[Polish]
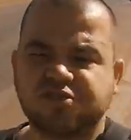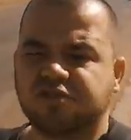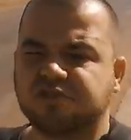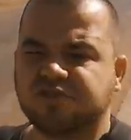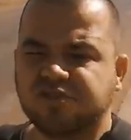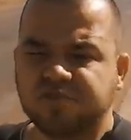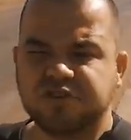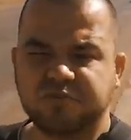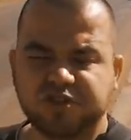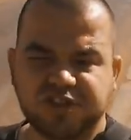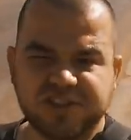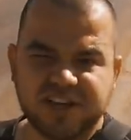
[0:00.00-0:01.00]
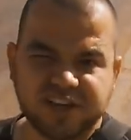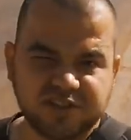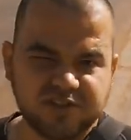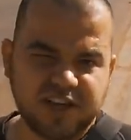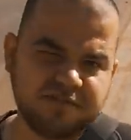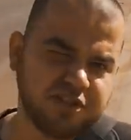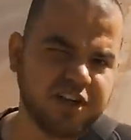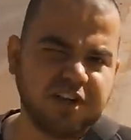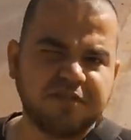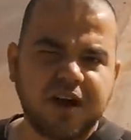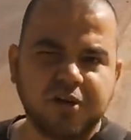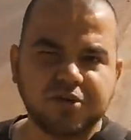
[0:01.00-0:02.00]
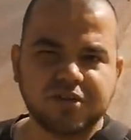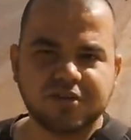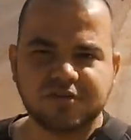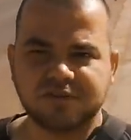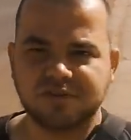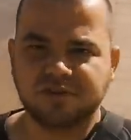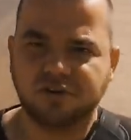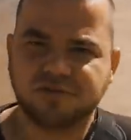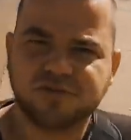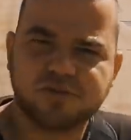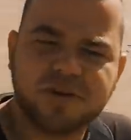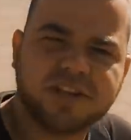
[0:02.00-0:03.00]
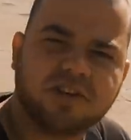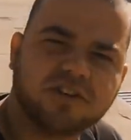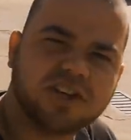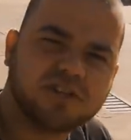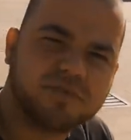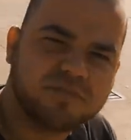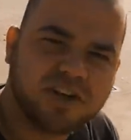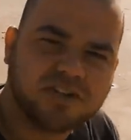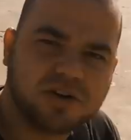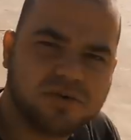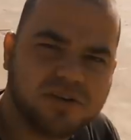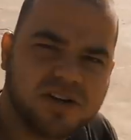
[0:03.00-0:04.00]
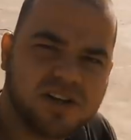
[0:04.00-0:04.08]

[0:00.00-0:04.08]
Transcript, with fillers: co, co się może stać? Najwyżej gwałt. Choć w sumie tego też bym nie chciał.